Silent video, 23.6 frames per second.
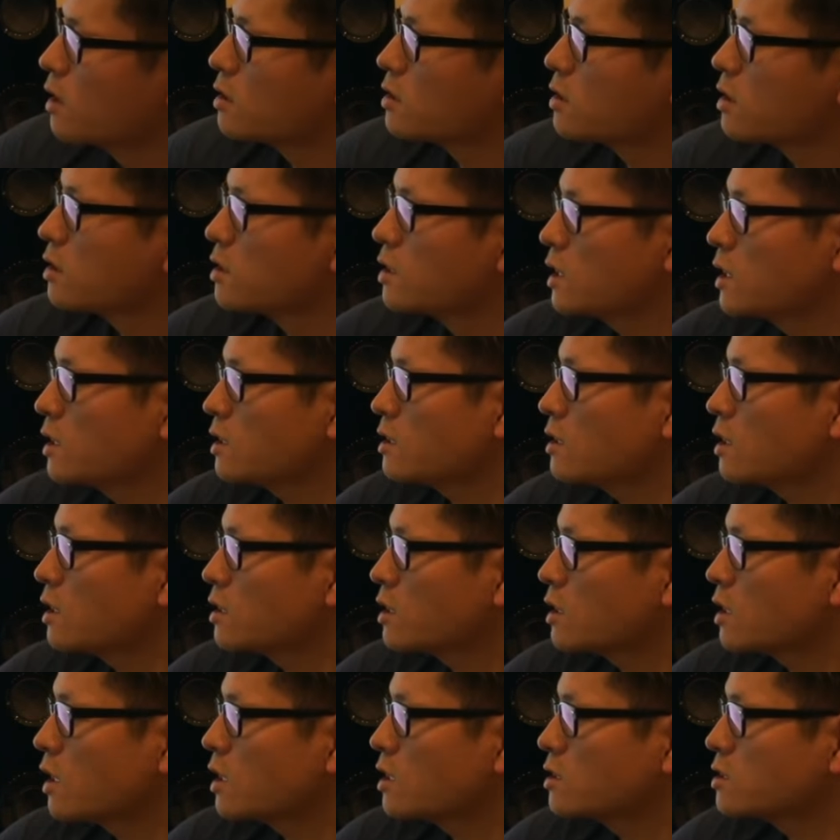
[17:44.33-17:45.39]
で、データ
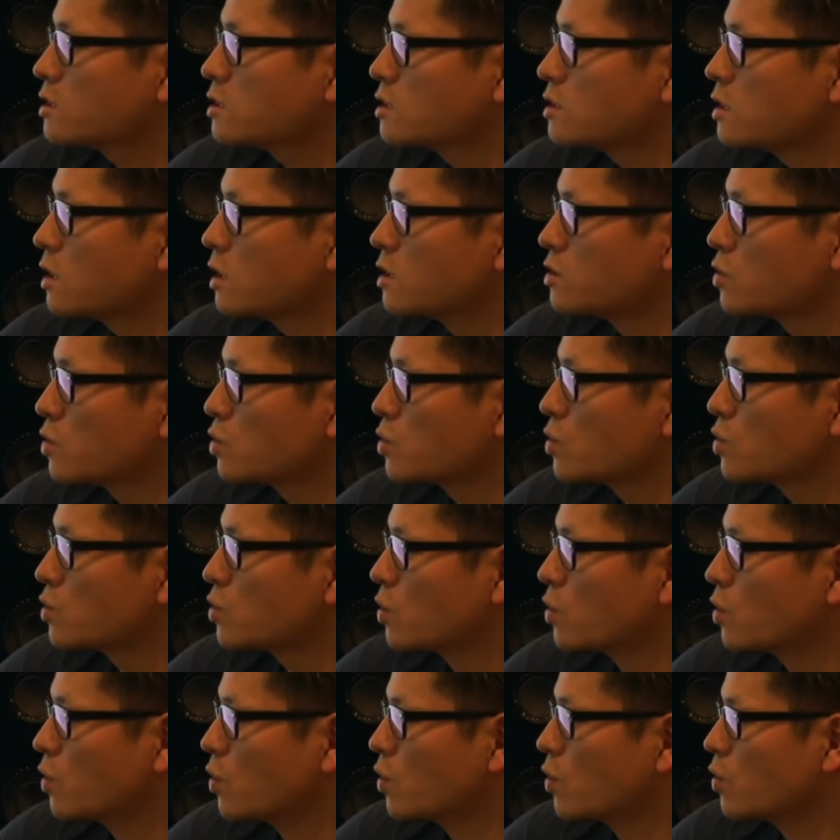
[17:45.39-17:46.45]
に関してちょっ
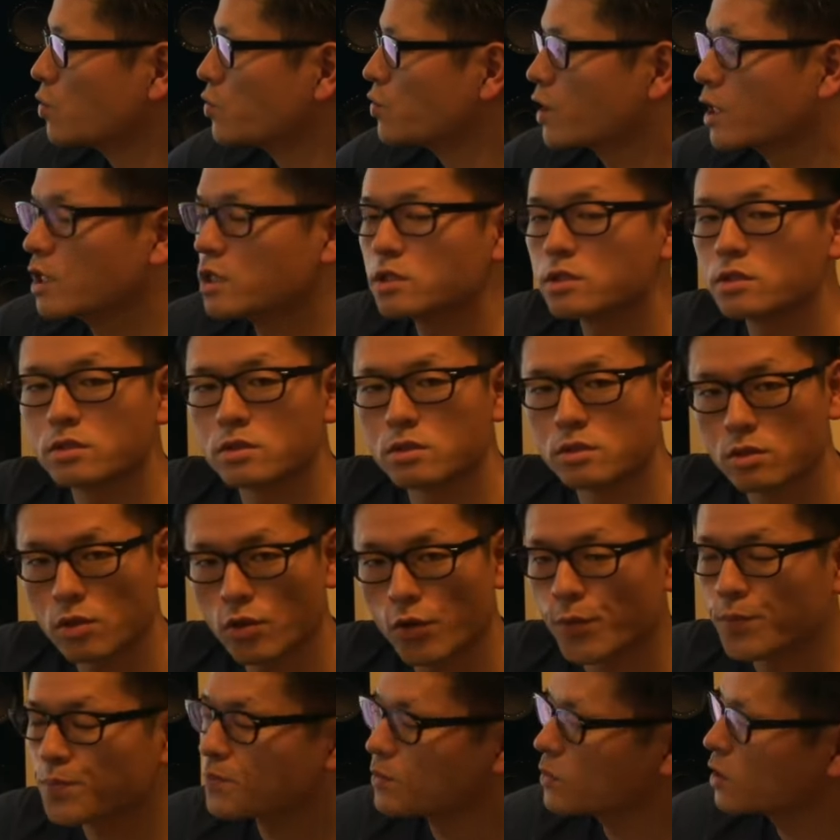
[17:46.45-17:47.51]
と不言する
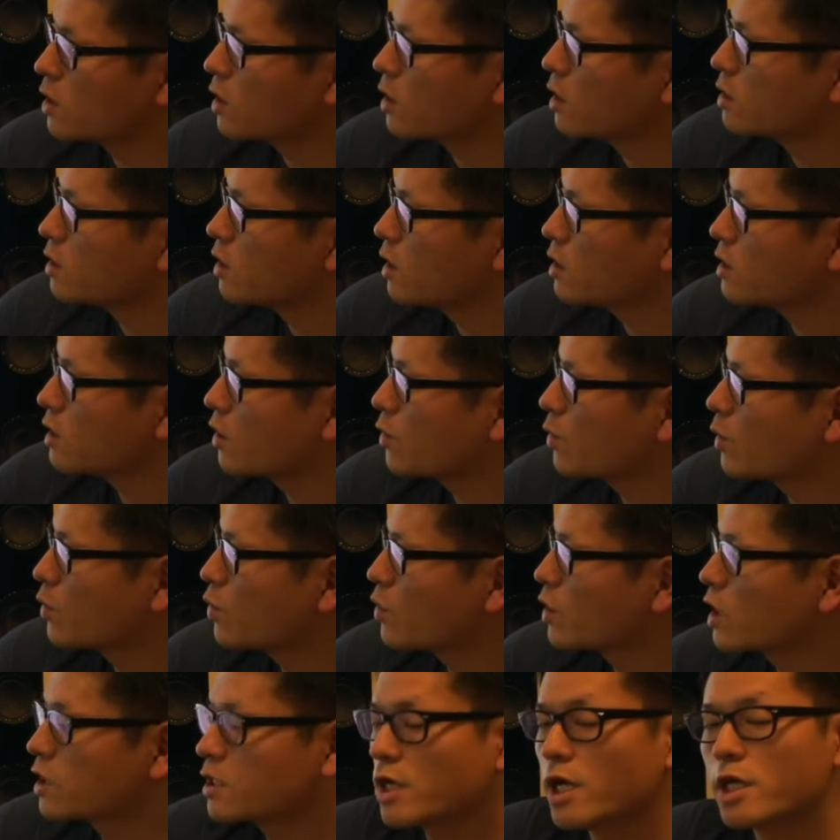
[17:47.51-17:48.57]
と、データはこ
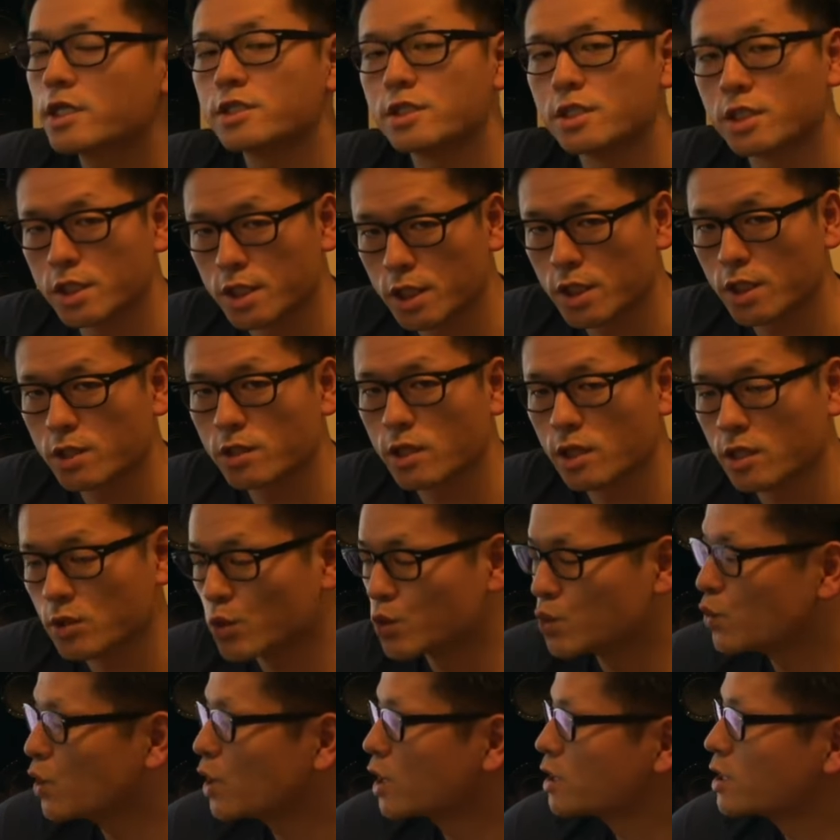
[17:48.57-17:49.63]
れから大事ですねと
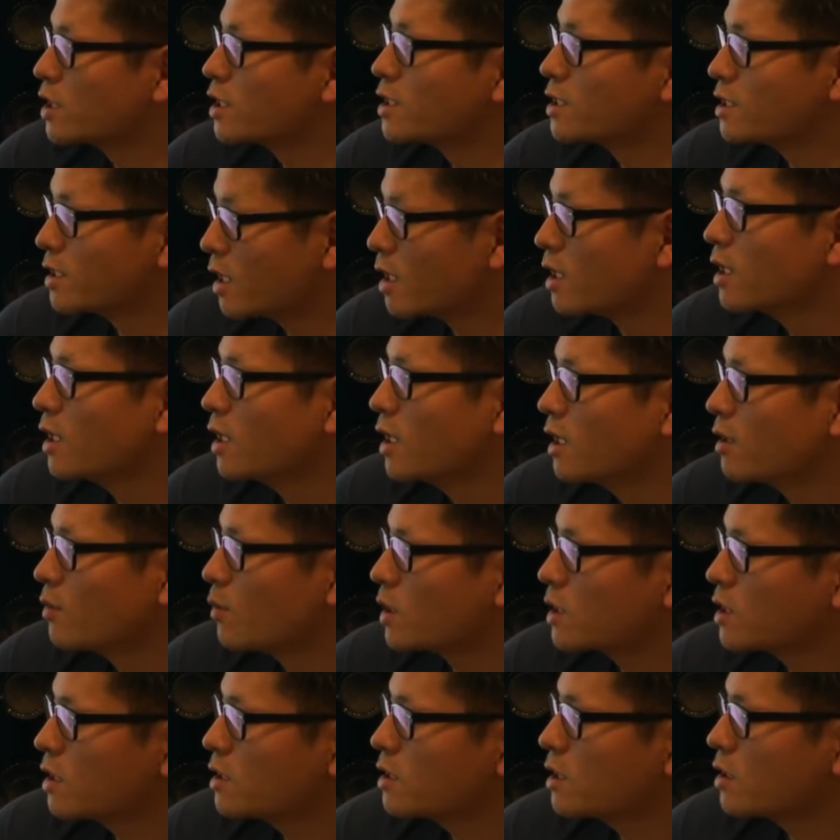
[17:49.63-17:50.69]
言われていて、
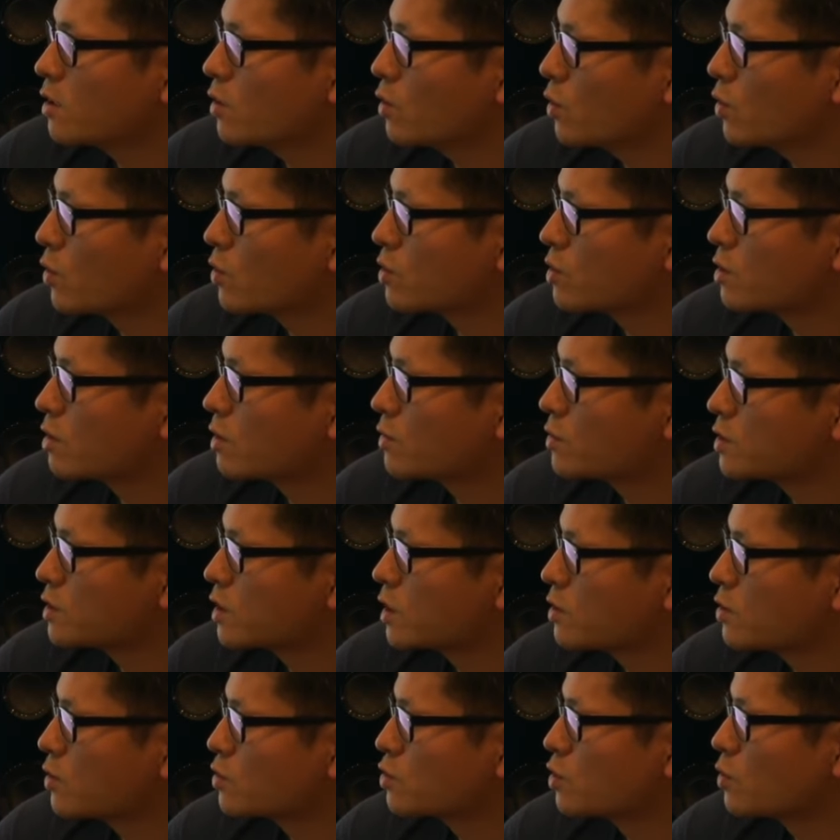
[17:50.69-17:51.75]
まあ、データの保護っていうのは不
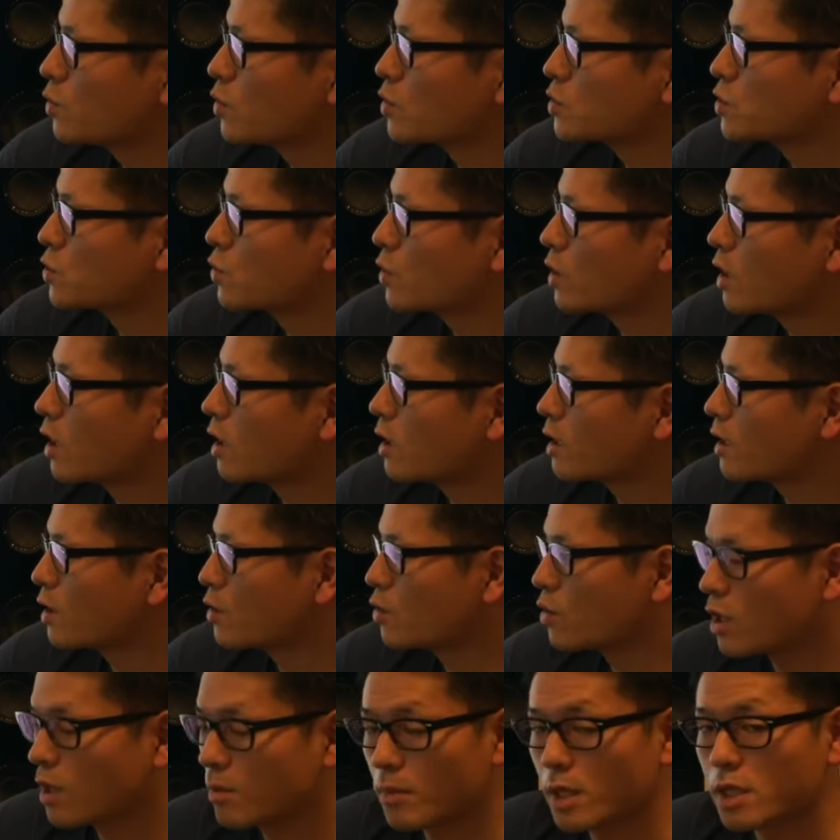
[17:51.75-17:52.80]
正競争防止法が結
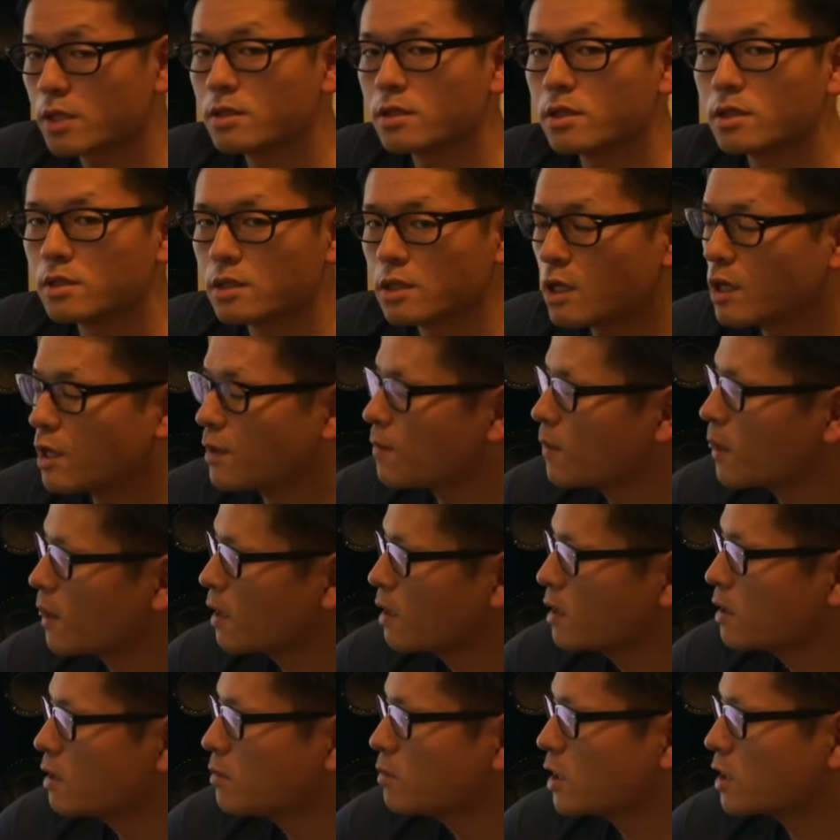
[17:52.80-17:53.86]
構頑張っていて、
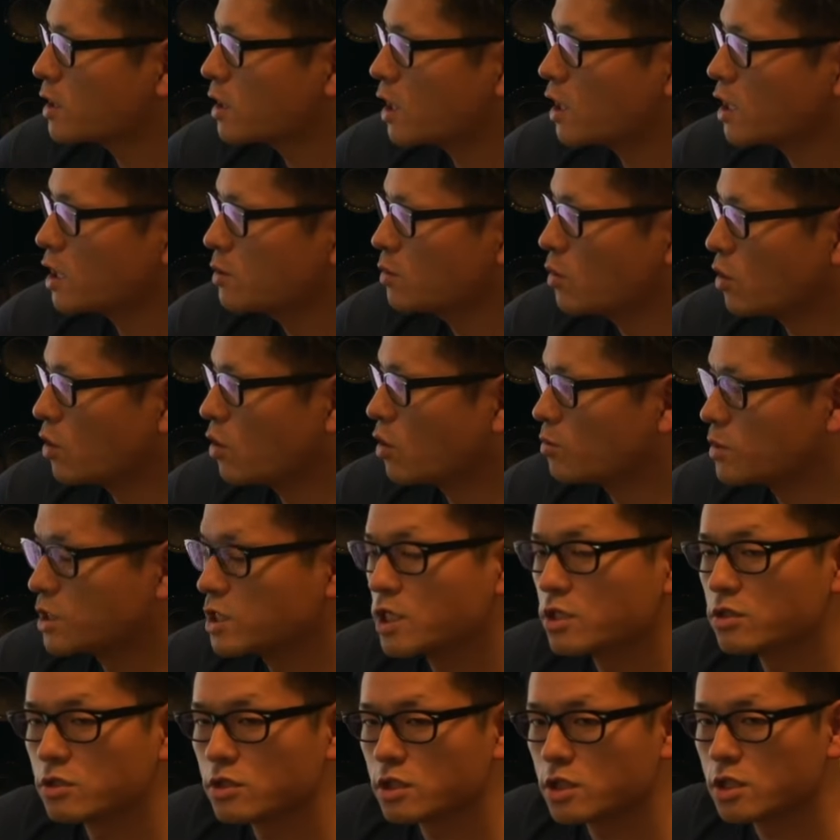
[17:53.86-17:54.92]
まあ、誰にも見
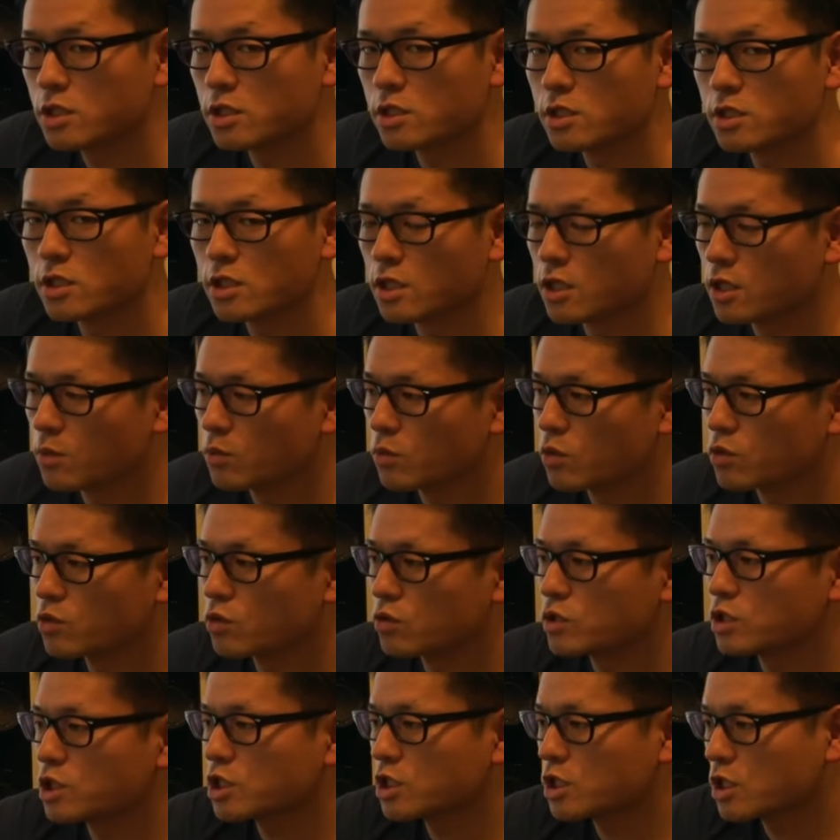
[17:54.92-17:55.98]
せずに、本当
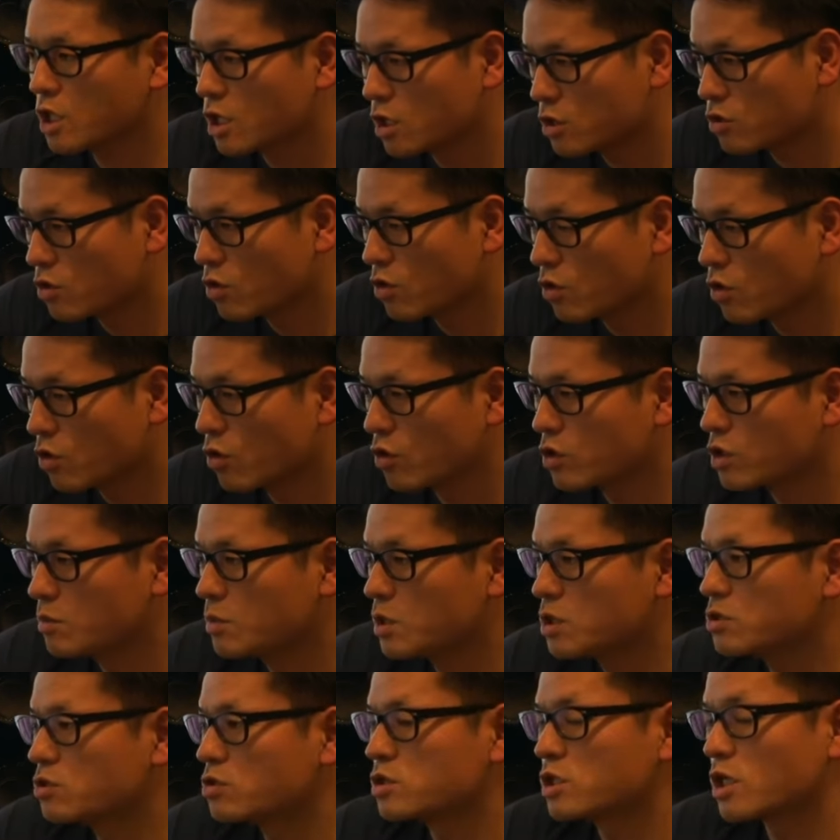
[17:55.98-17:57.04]
にしっかりと秘
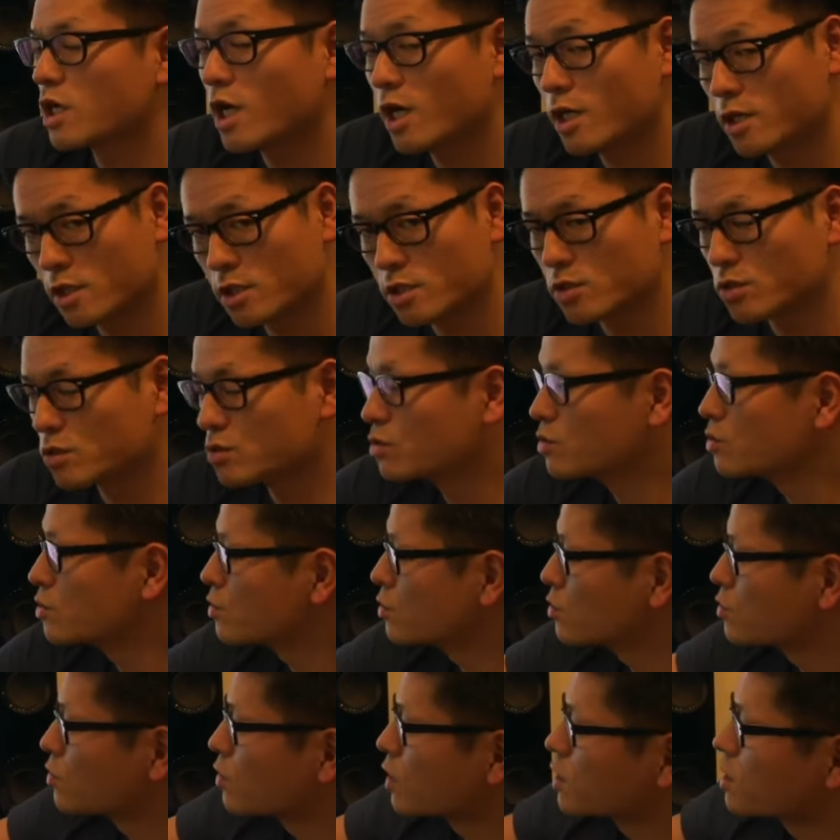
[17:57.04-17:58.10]
密として管理するという
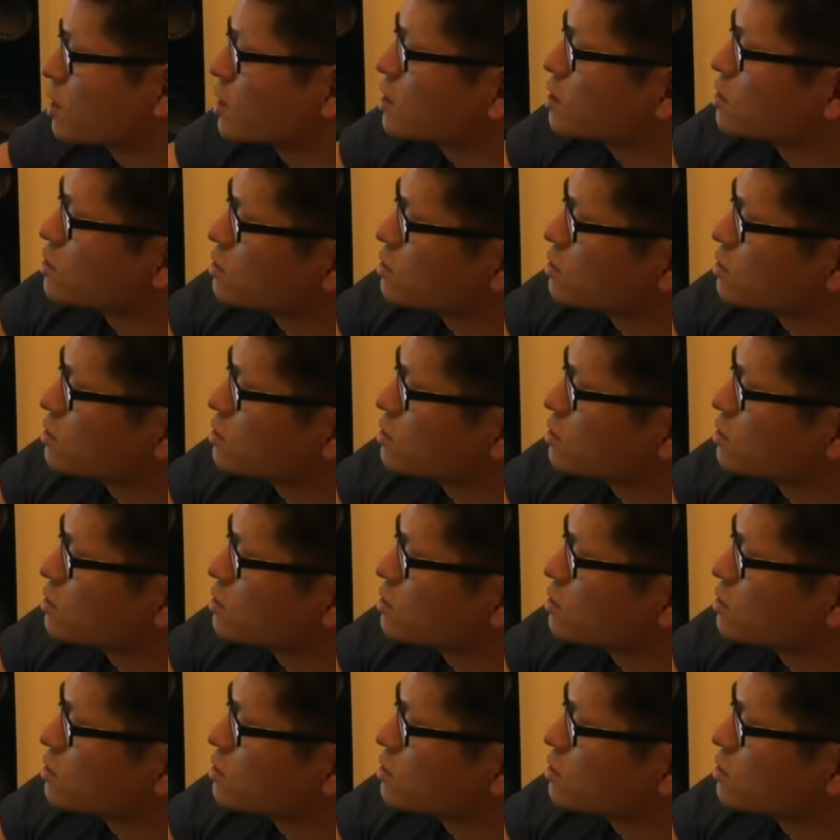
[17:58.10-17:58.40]
ことができ